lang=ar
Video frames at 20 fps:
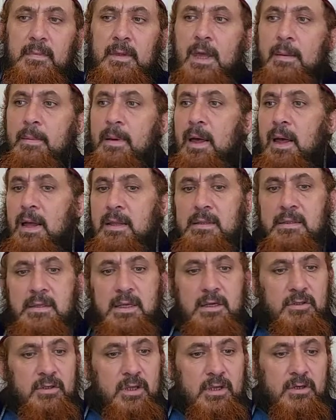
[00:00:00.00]
كما أن
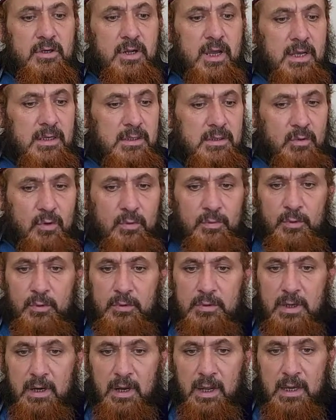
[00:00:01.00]
تشتري جهاز
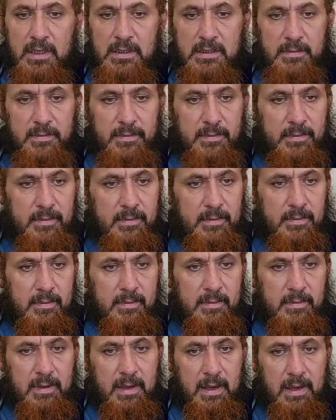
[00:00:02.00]
كمبيوتر حاسب
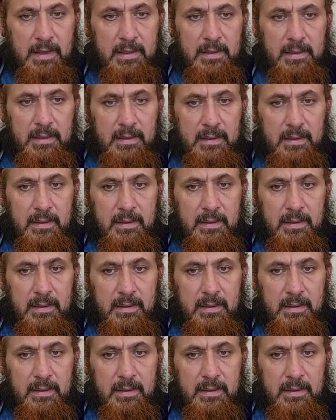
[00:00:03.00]
آلي